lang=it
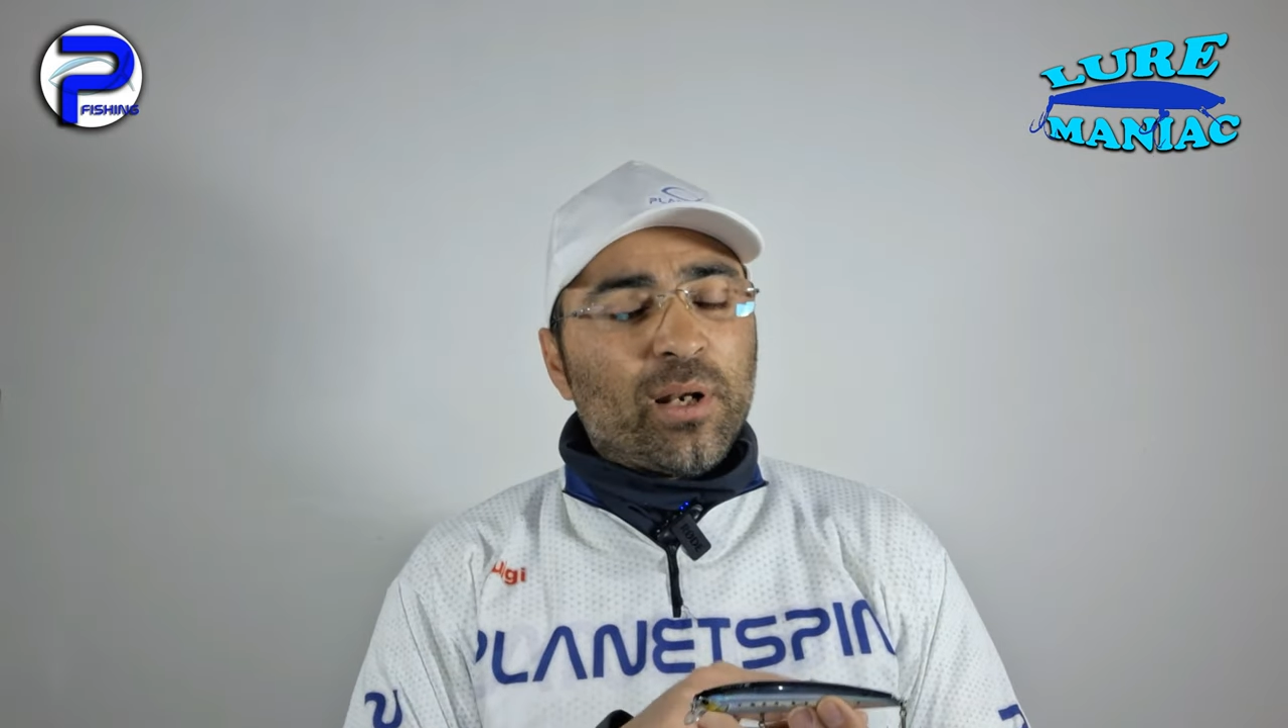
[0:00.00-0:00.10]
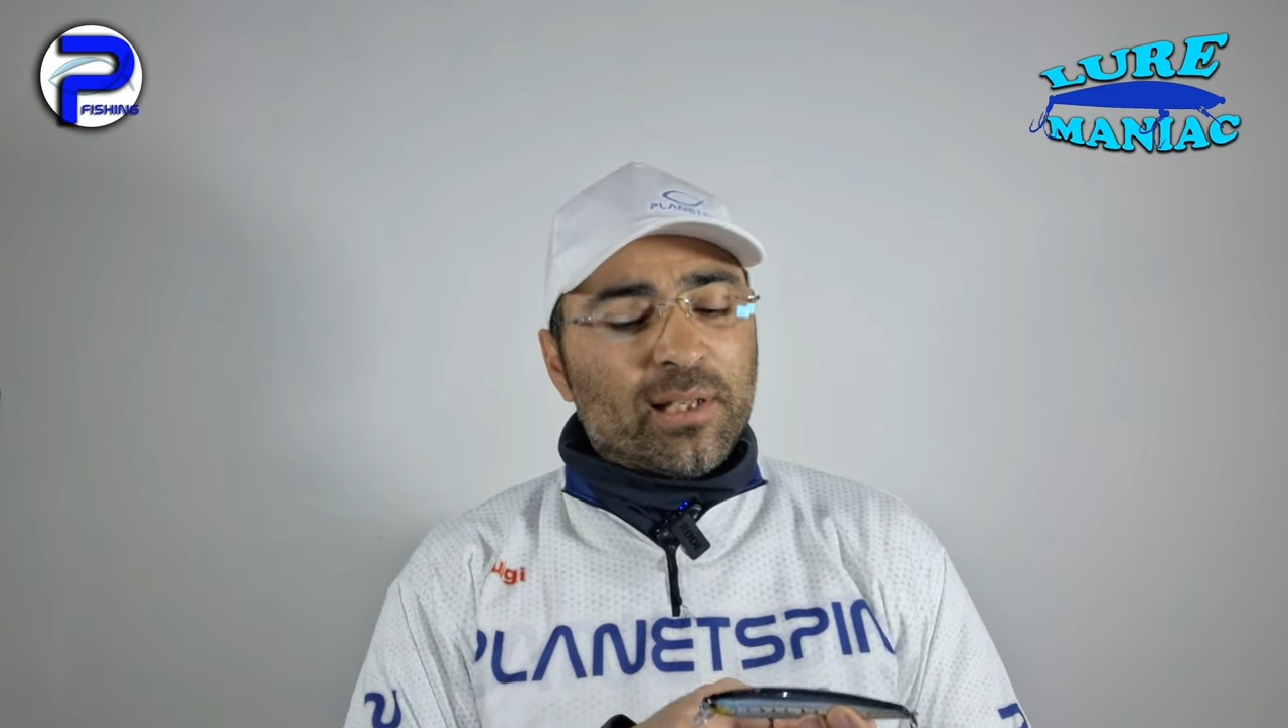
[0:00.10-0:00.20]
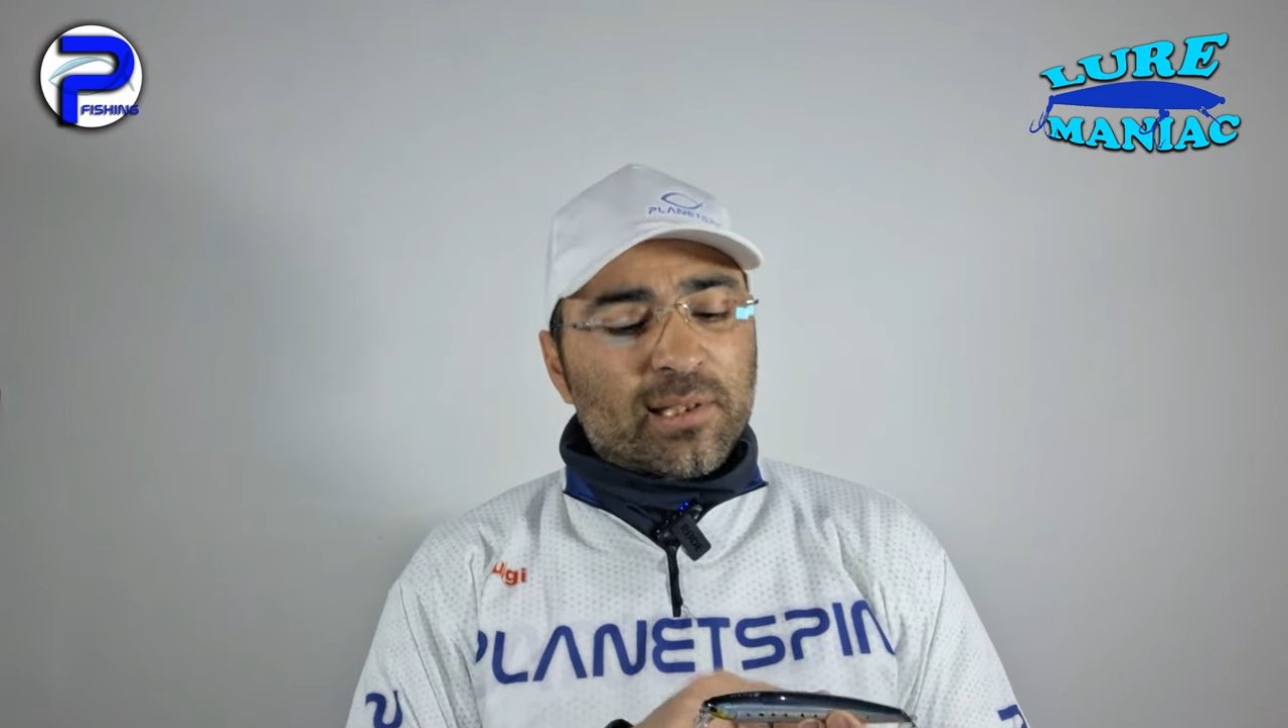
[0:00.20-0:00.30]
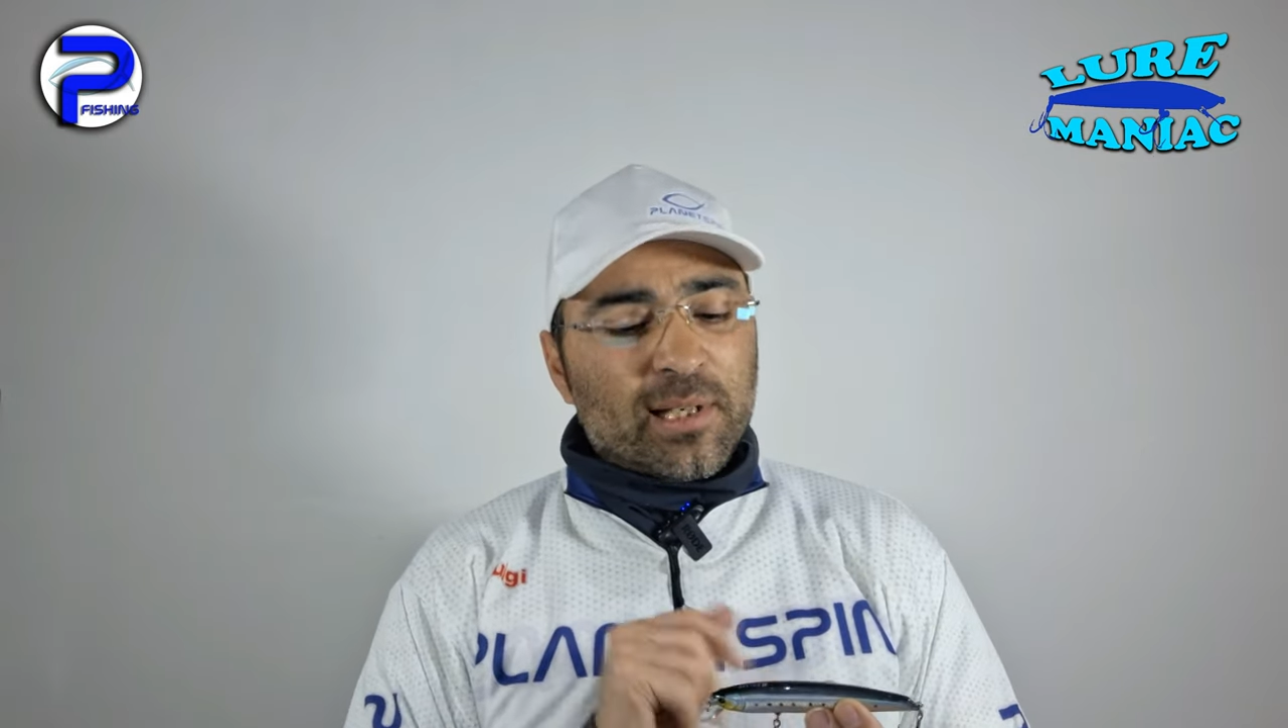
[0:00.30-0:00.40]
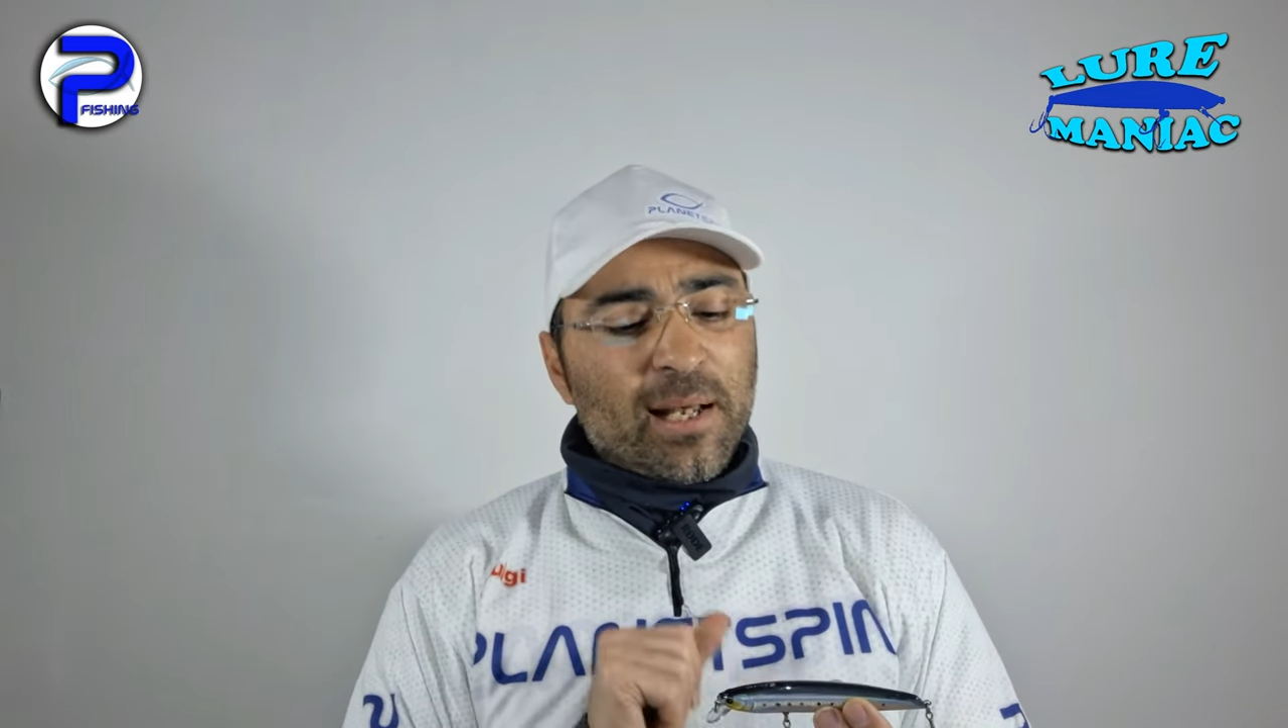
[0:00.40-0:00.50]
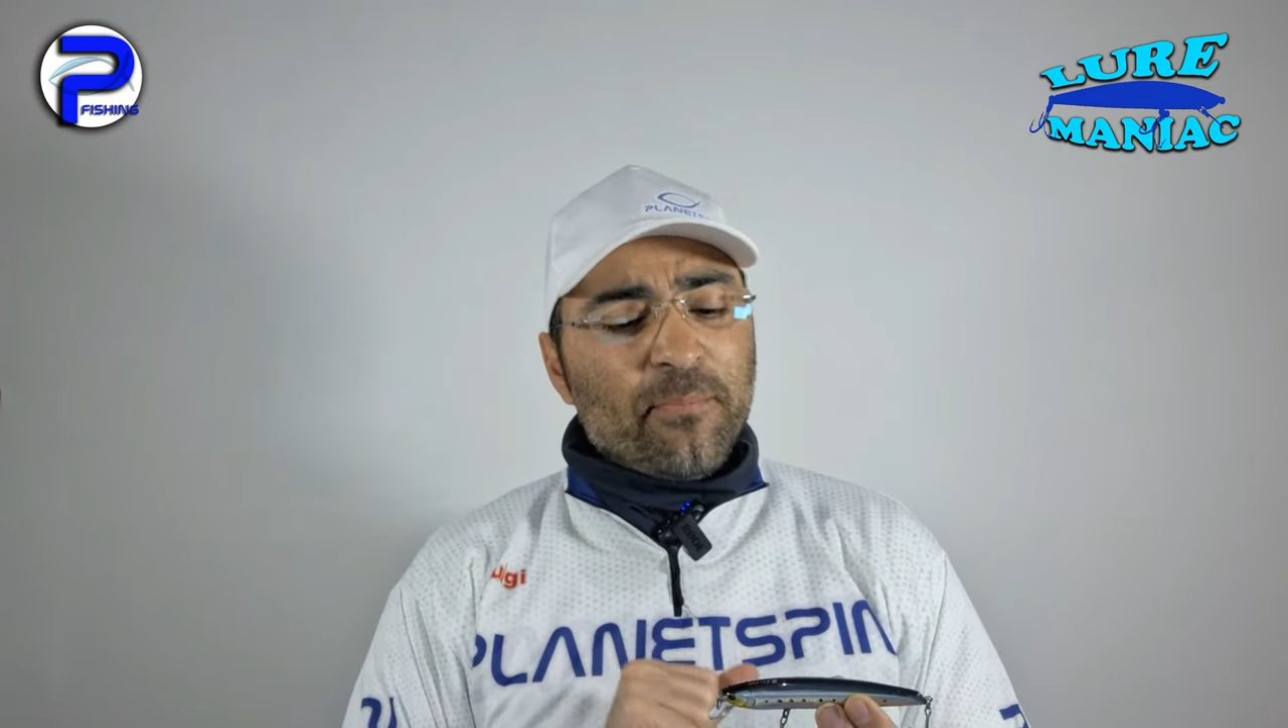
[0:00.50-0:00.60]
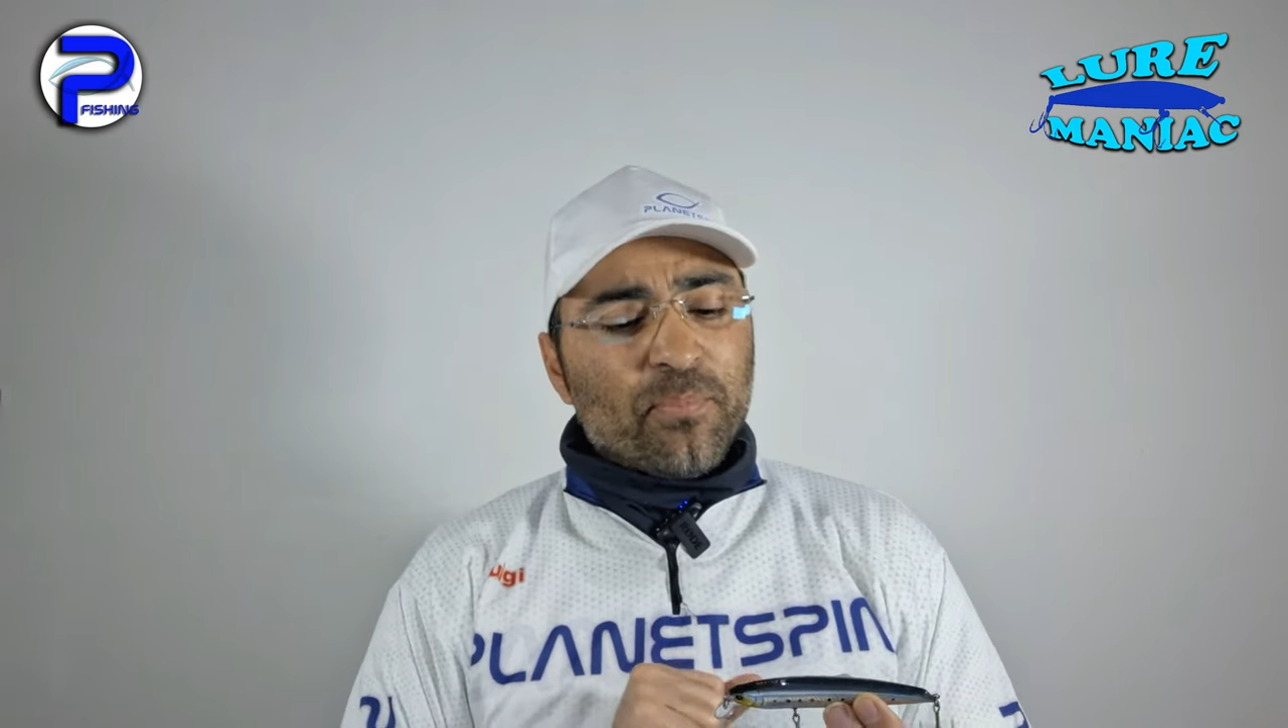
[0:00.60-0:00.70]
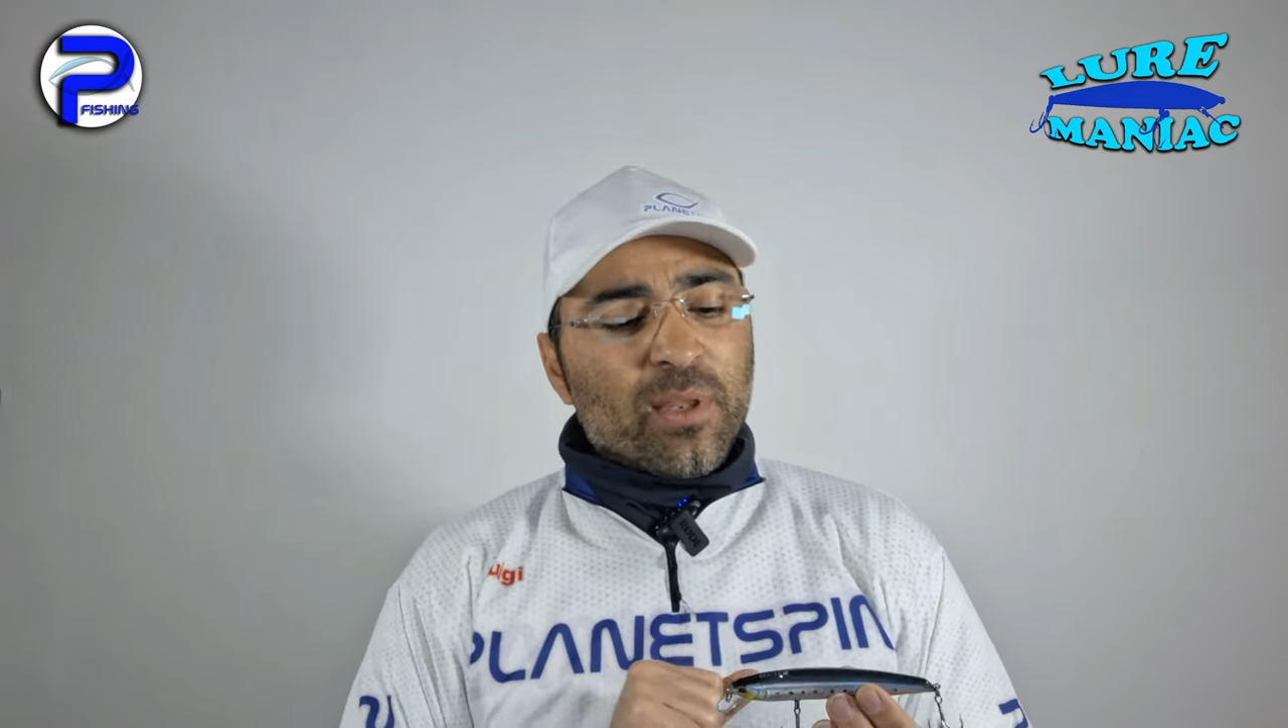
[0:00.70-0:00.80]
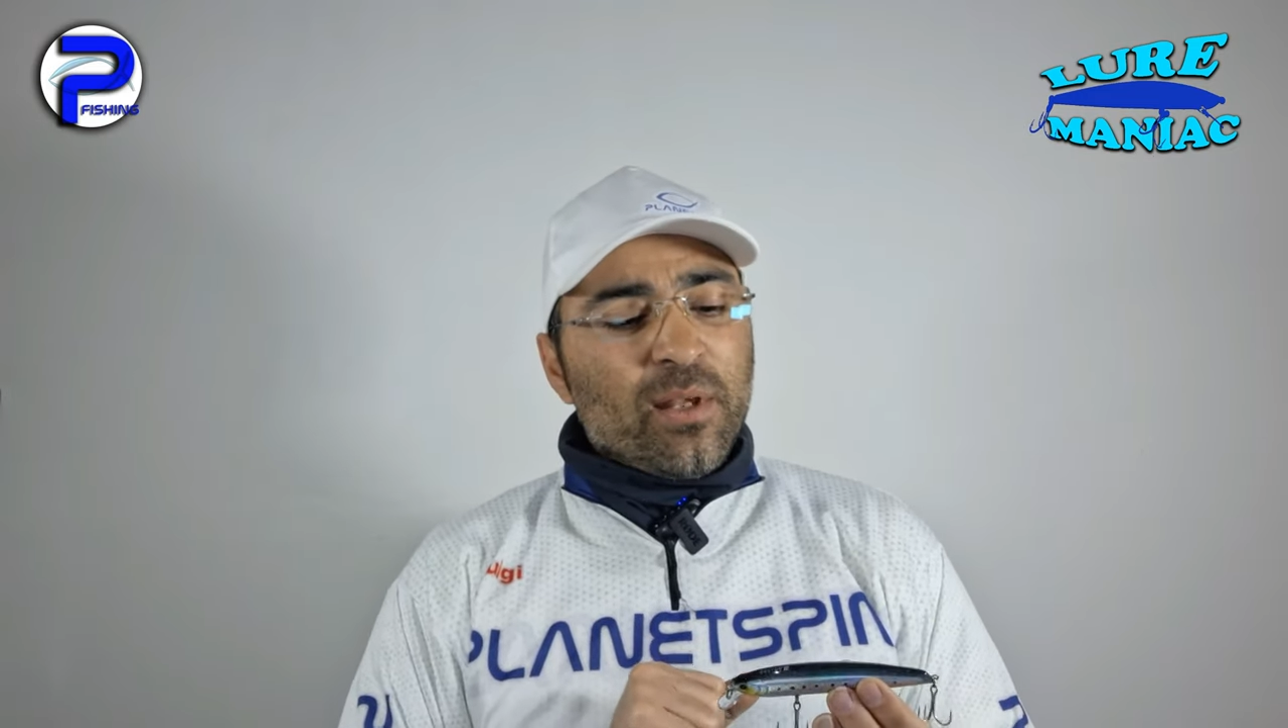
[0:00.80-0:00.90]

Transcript: l'esca,